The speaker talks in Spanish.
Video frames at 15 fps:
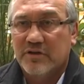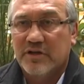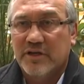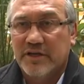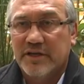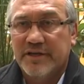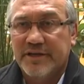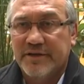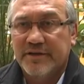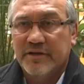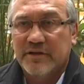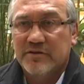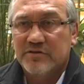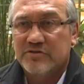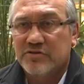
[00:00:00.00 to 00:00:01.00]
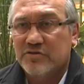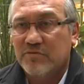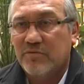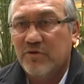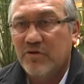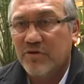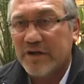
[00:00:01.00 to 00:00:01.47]
Eh, nosotros
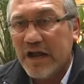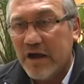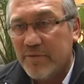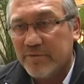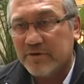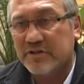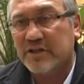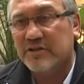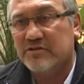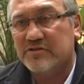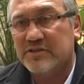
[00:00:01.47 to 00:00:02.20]
hemos logrado, por tanto,